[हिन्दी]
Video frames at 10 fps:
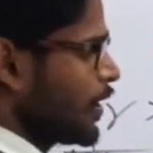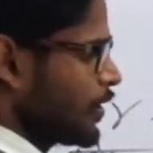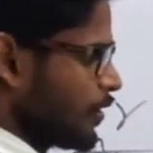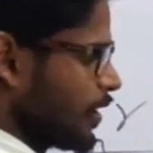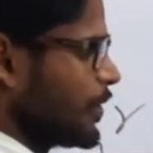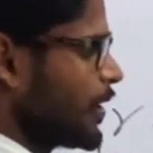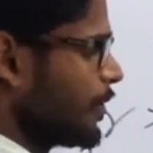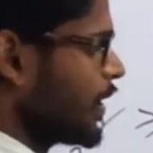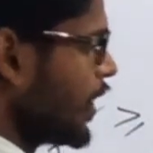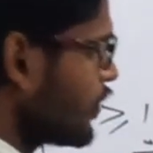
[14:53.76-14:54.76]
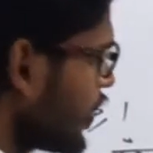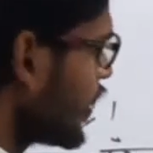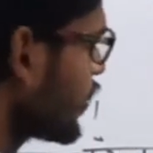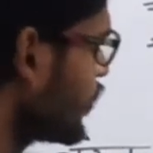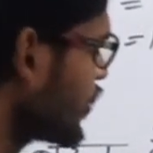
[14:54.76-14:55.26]
तो कभी कभी क्या होता
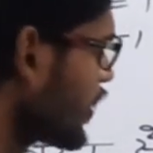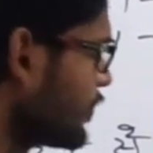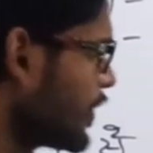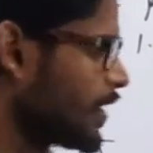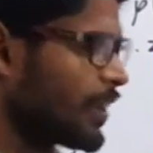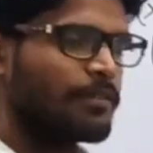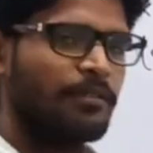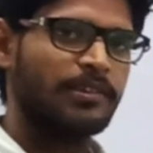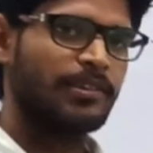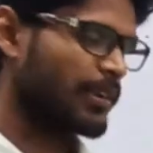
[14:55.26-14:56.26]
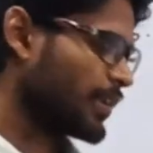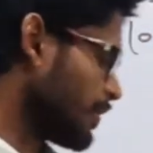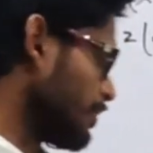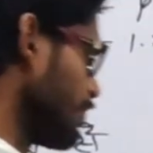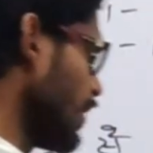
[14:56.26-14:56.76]
है क्वेश्चन मिल जाए तो आंसर शीट
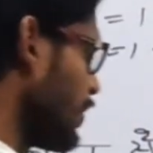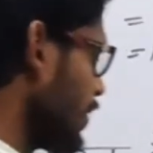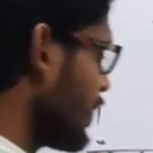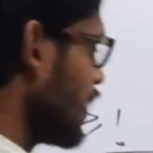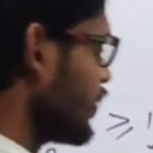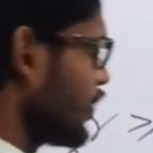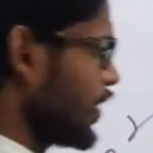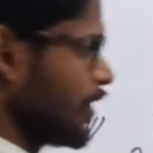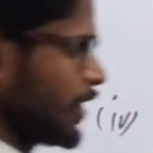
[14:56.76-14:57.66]
हम पावर में ही छोड़ रहे हैं